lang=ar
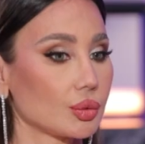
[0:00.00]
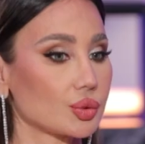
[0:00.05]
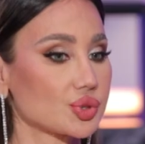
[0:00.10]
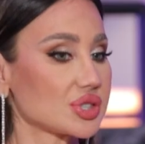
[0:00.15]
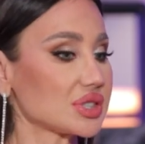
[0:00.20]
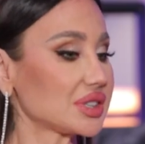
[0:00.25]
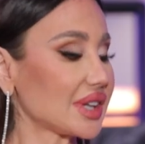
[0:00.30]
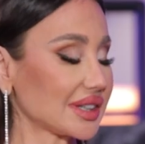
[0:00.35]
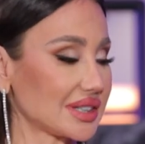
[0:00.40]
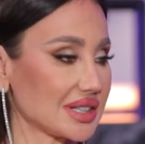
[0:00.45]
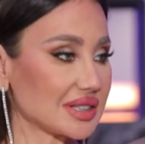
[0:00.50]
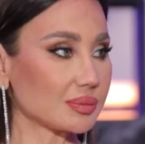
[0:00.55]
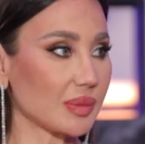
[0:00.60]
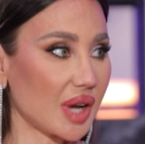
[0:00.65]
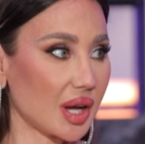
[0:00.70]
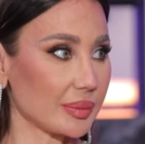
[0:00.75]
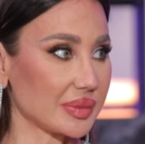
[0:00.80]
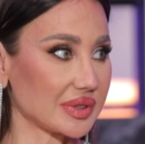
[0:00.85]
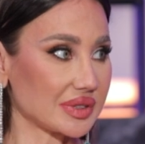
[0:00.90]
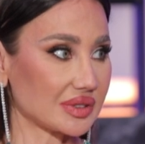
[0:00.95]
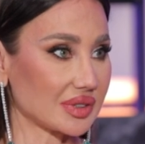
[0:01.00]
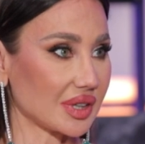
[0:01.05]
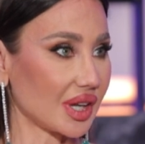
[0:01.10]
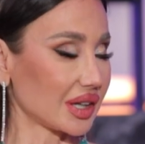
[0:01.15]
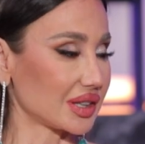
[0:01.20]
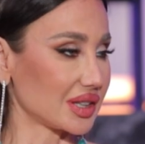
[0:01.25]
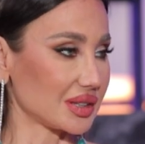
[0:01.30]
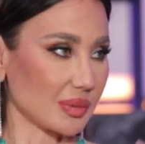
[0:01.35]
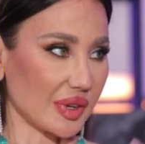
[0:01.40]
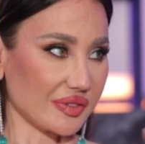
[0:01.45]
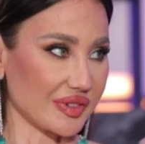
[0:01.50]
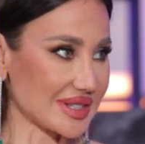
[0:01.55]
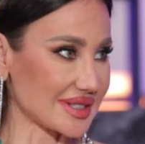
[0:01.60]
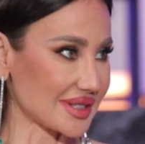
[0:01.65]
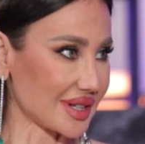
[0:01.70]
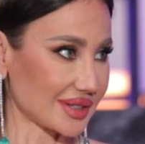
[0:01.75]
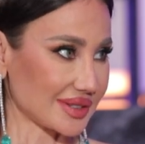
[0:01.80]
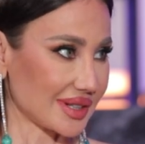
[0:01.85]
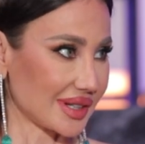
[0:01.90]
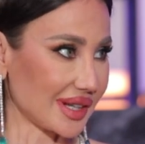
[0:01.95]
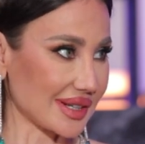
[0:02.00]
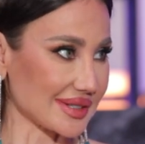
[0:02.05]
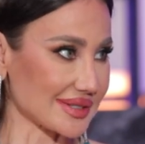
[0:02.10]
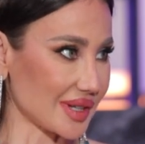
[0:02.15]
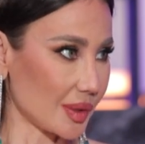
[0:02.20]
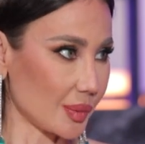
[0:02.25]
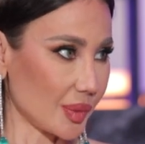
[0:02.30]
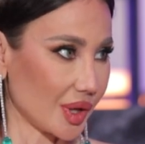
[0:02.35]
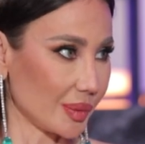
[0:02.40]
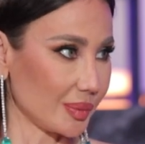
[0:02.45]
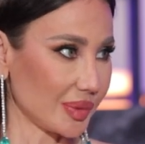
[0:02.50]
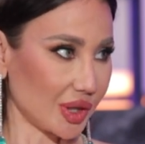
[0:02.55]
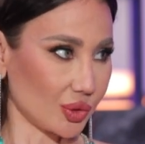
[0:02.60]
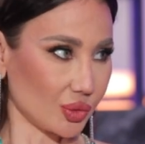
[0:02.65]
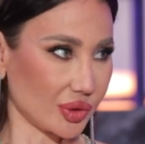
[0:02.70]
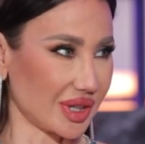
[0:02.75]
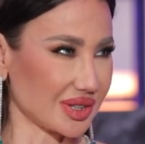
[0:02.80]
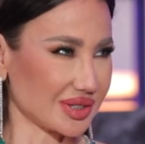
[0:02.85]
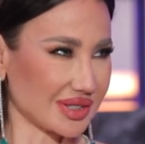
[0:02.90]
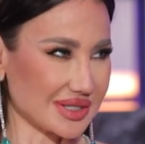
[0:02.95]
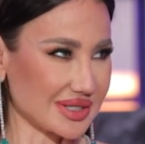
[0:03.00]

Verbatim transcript: وجيت حكيت مع بنتي اكيد ما فسرت لها السبب لانه كانت